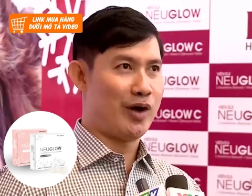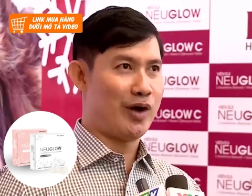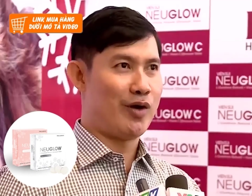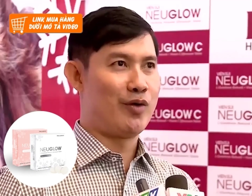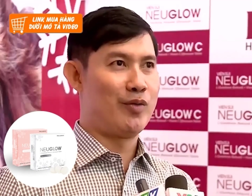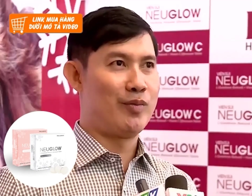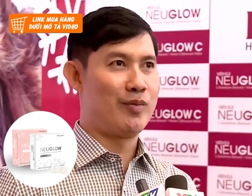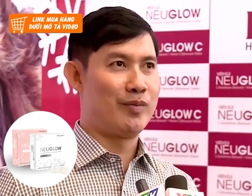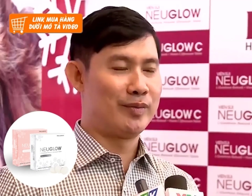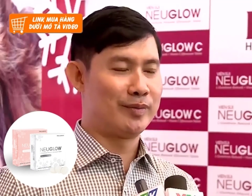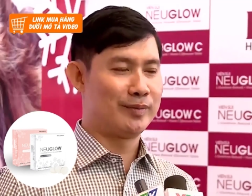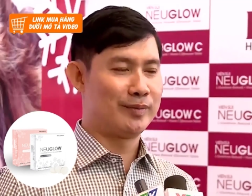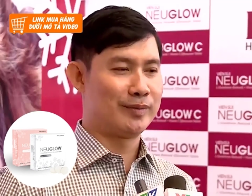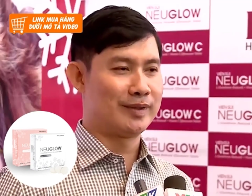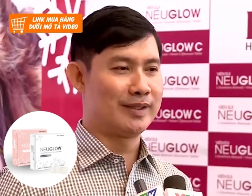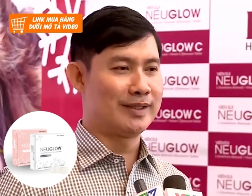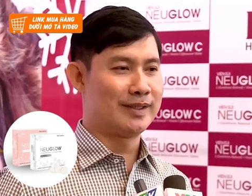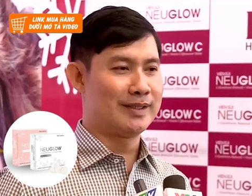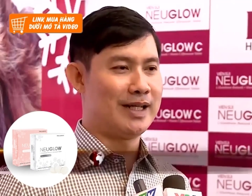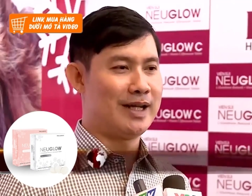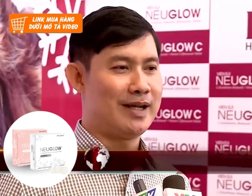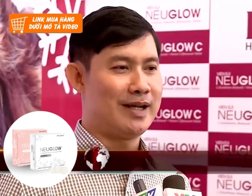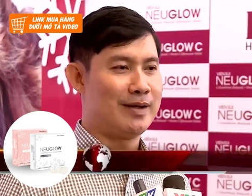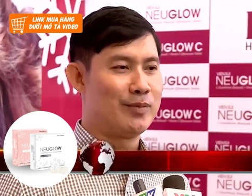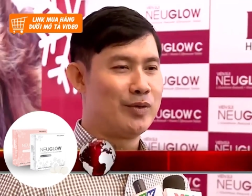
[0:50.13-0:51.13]
Cái nhu cầu
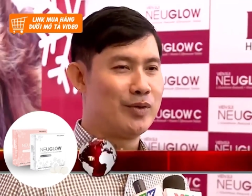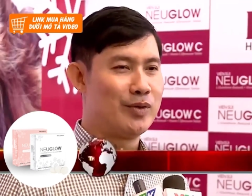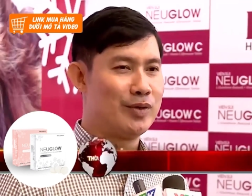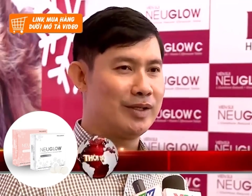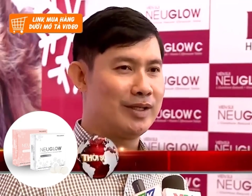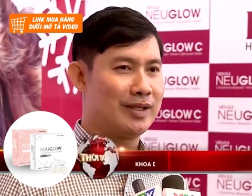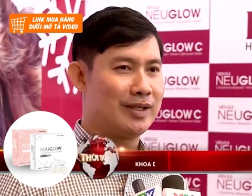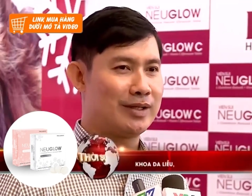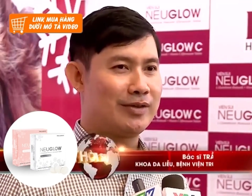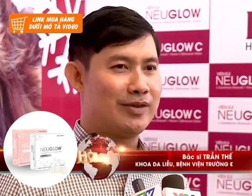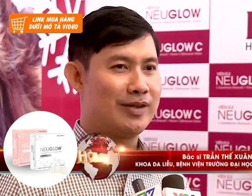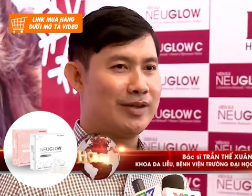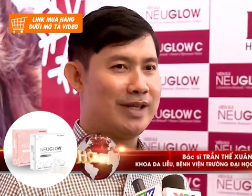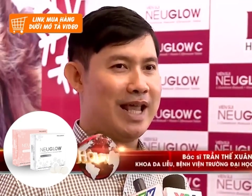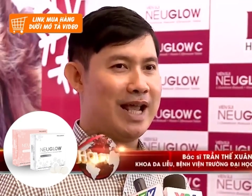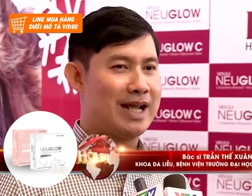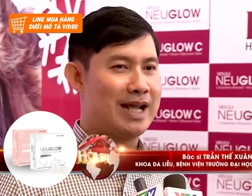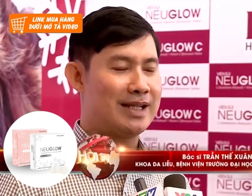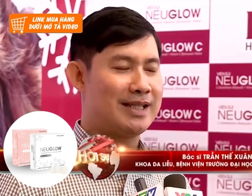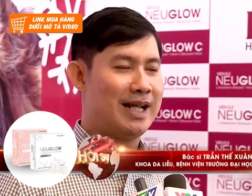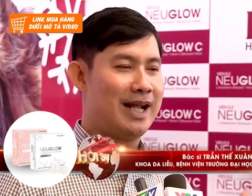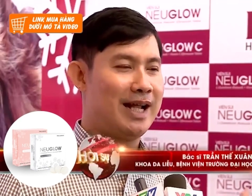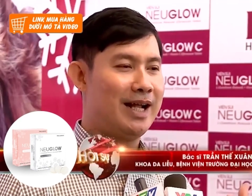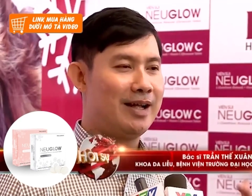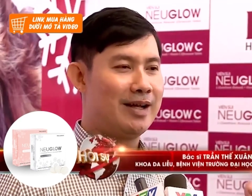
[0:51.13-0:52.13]
người ta muốn là có
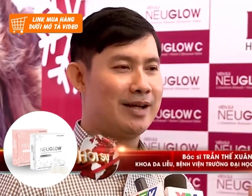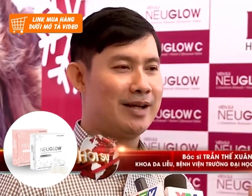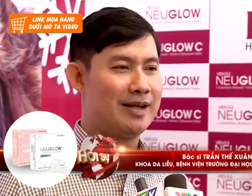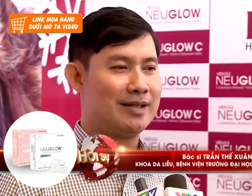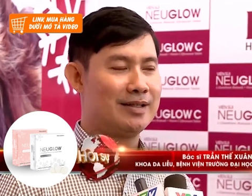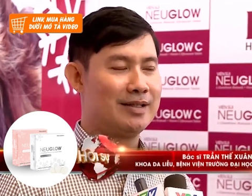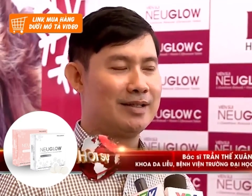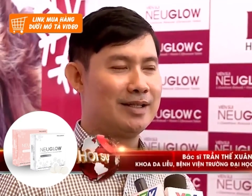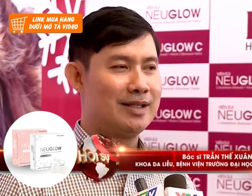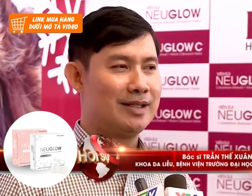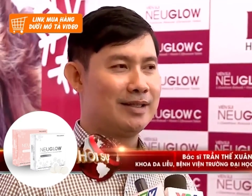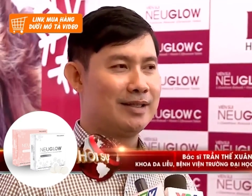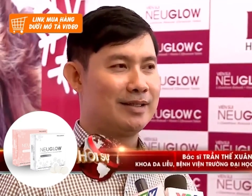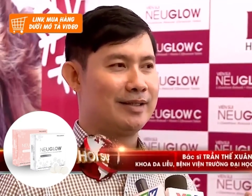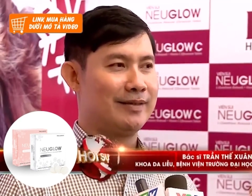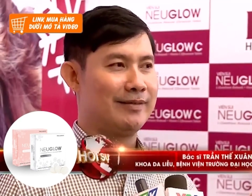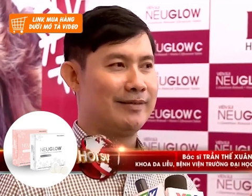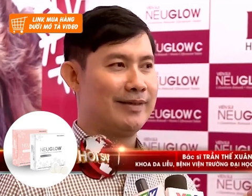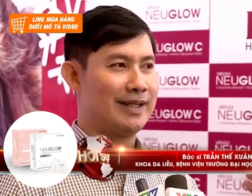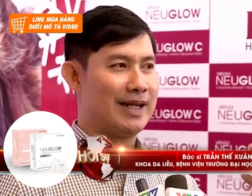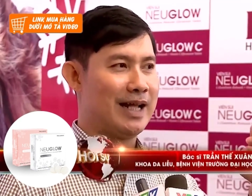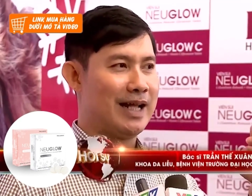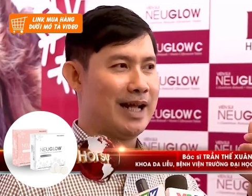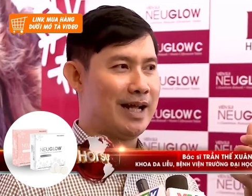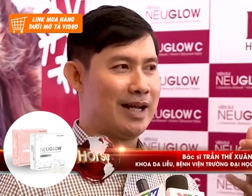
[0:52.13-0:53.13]
da sáng hơn
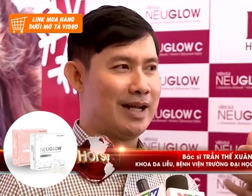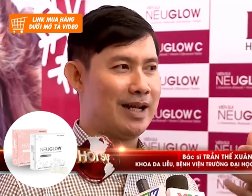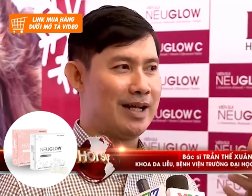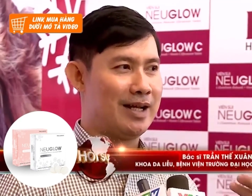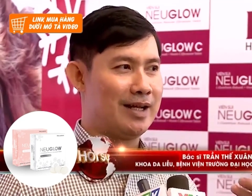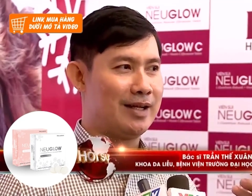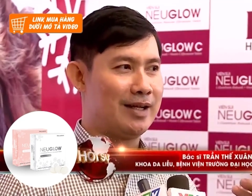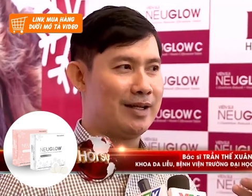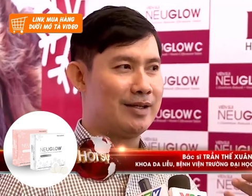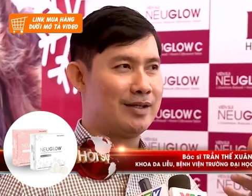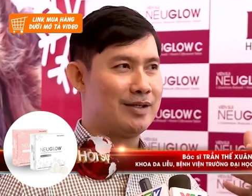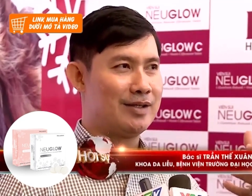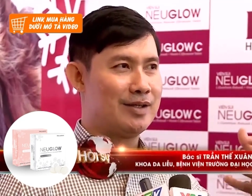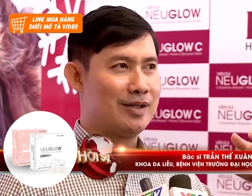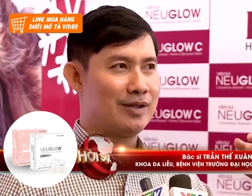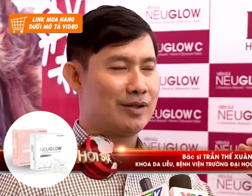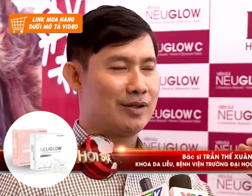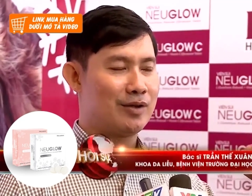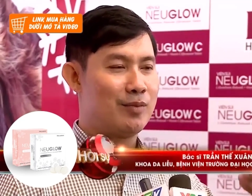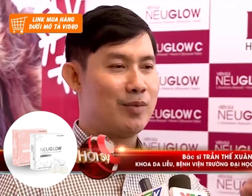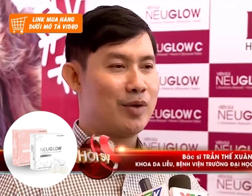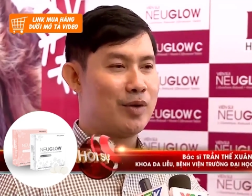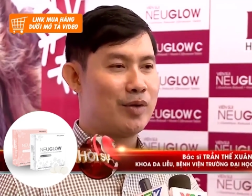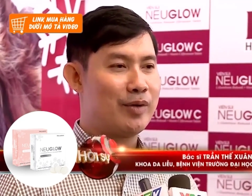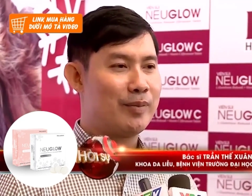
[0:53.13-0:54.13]
thì vấn đề là
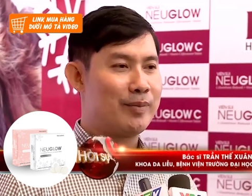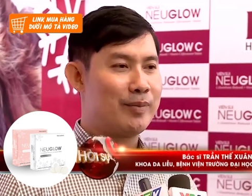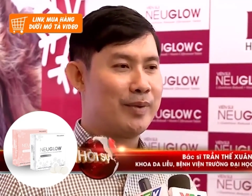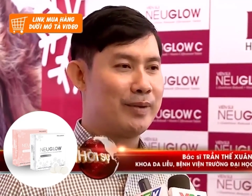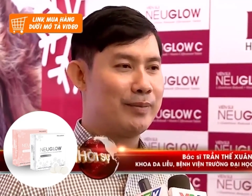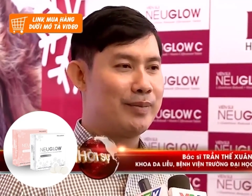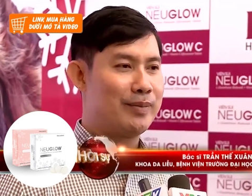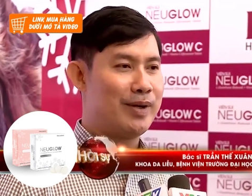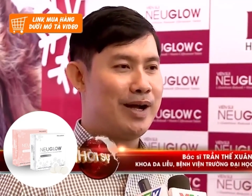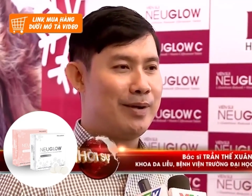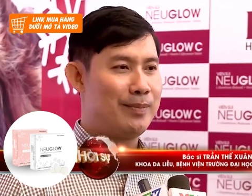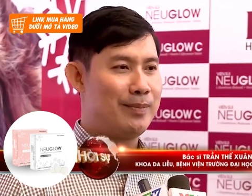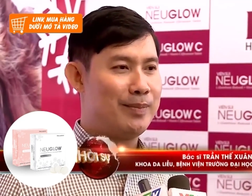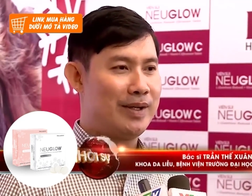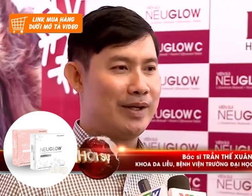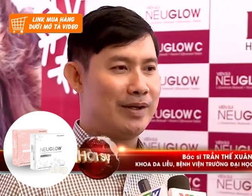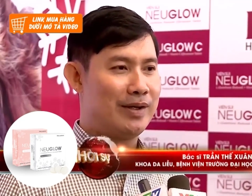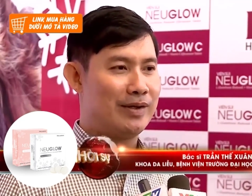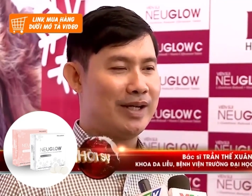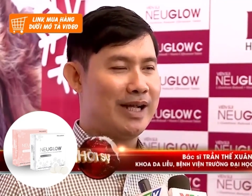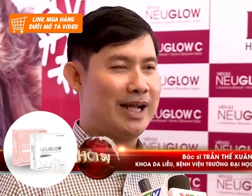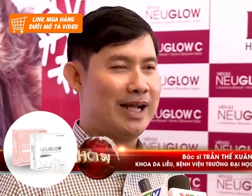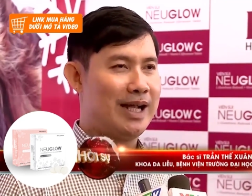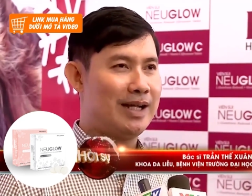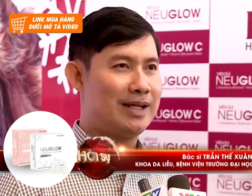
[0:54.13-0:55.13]
có một cái biện pháp
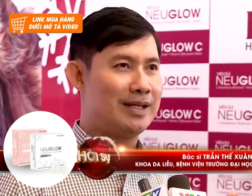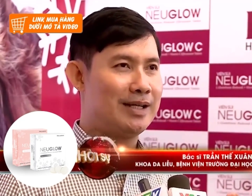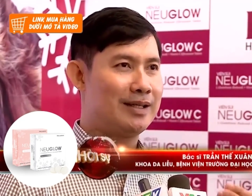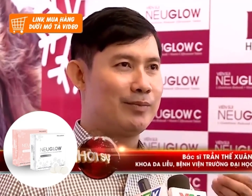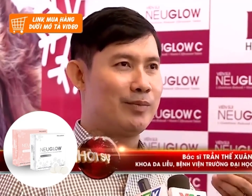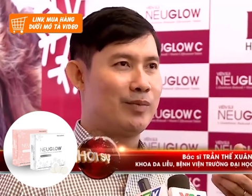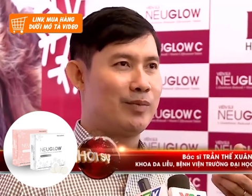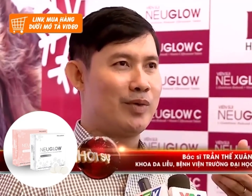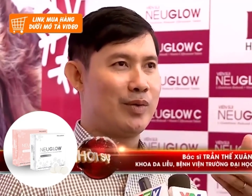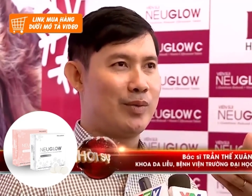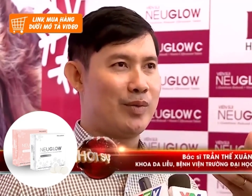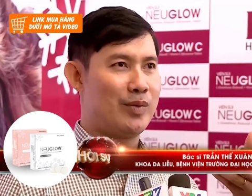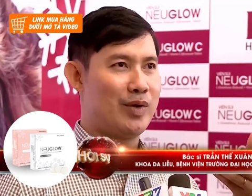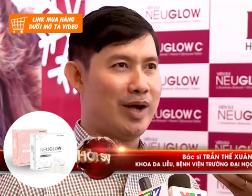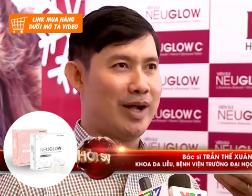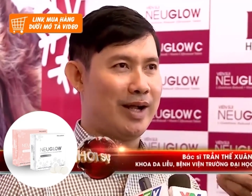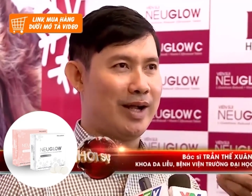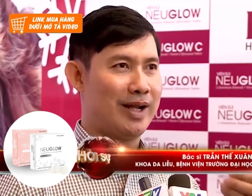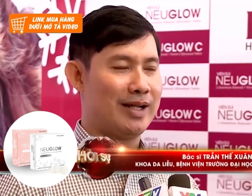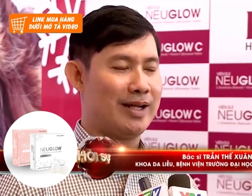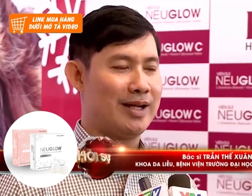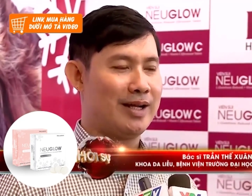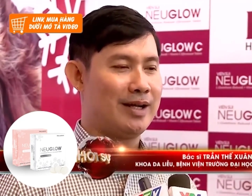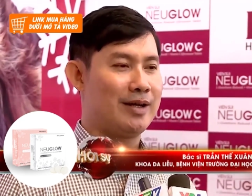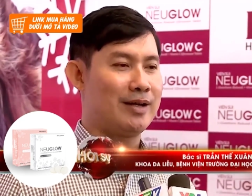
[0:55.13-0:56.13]
nào khác mà
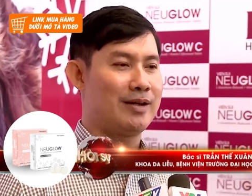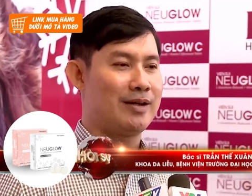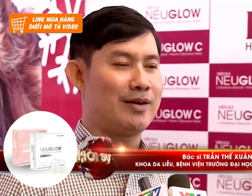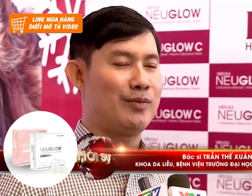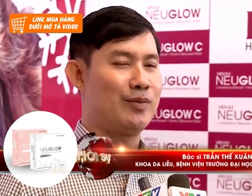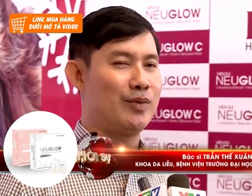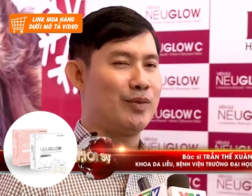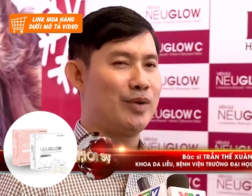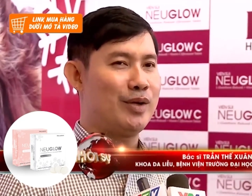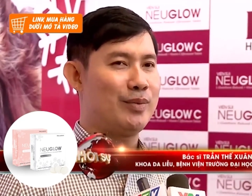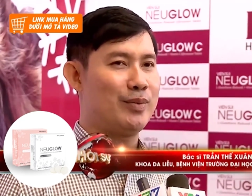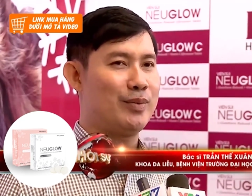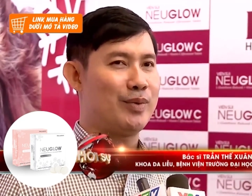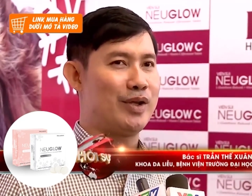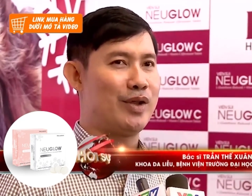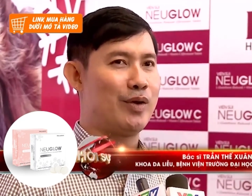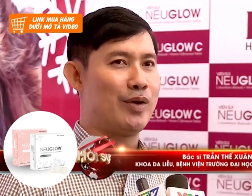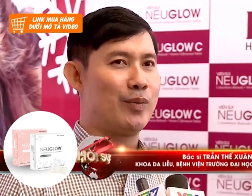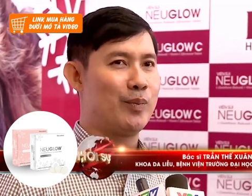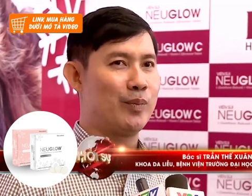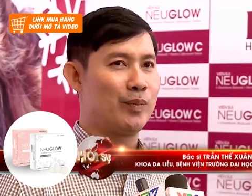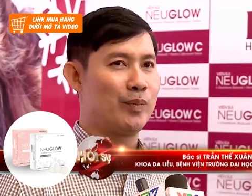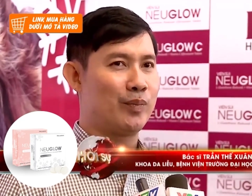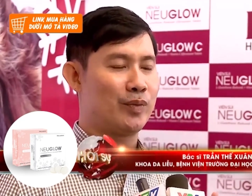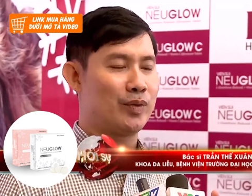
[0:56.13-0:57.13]
ngoài là không có
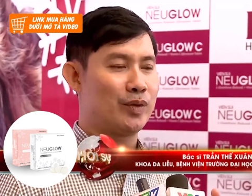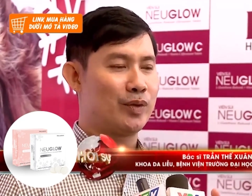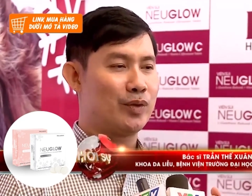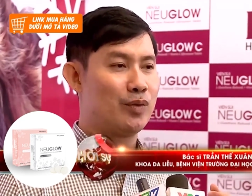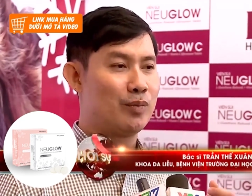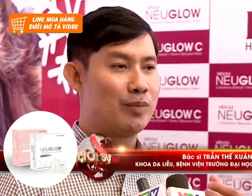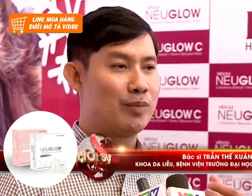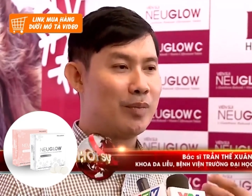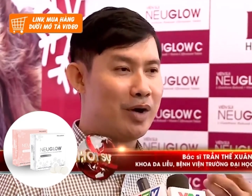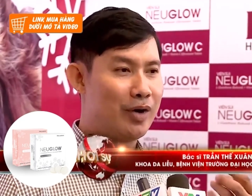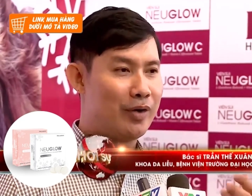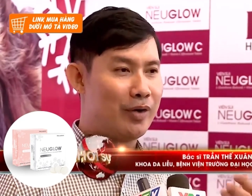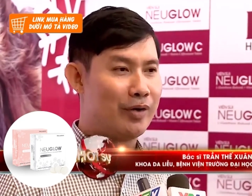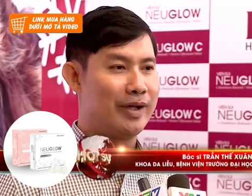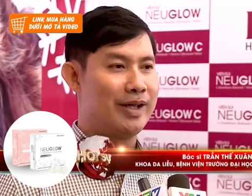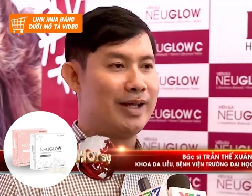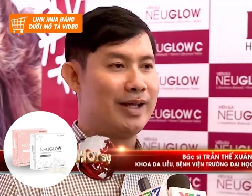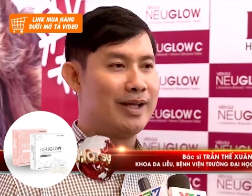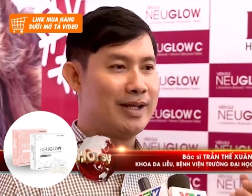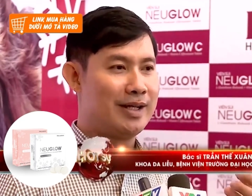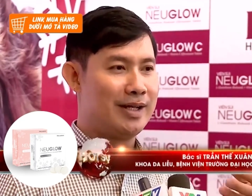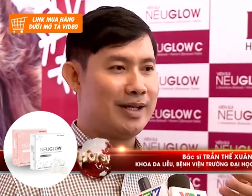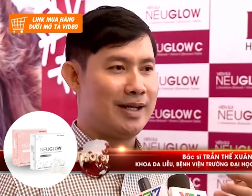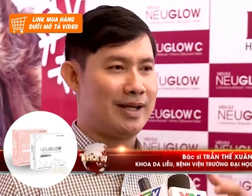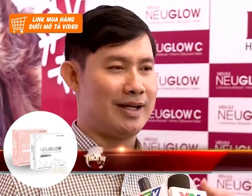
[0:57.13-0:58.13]
phải dùng thuốc
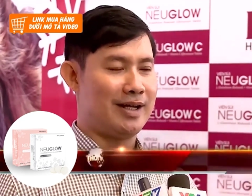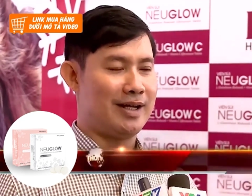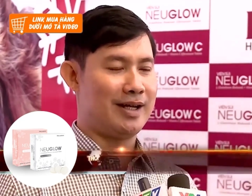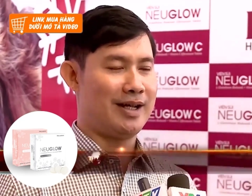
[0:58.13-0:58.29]
bôi